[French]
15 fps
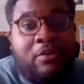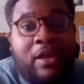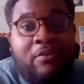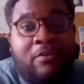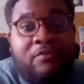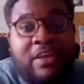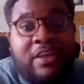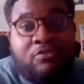
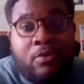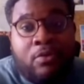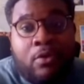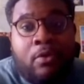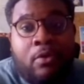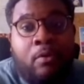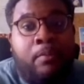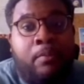rénovation
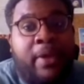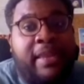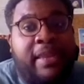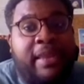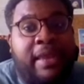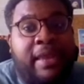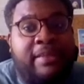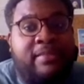
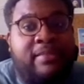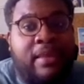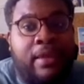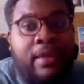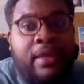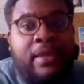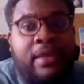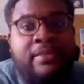urbaine et
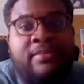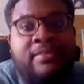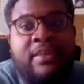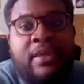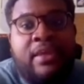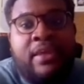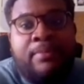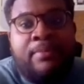
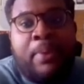ses,